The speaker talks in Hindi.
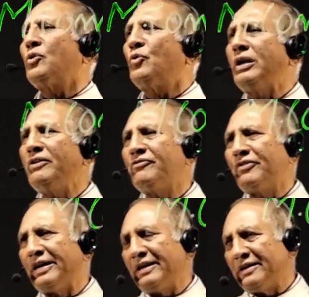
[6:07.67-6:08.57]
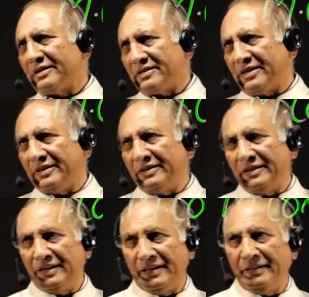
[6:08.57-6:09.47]
क्वालिफाइड कर लेते
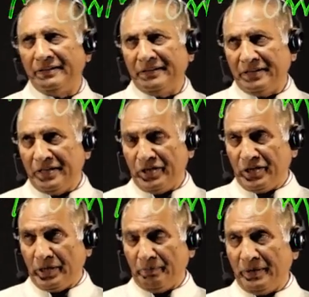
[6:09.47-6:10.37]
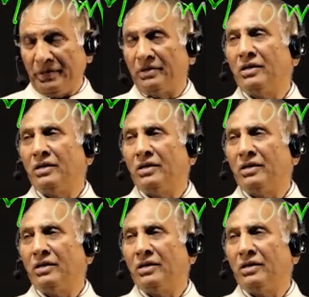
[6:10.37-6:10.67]
हैं इंडिया में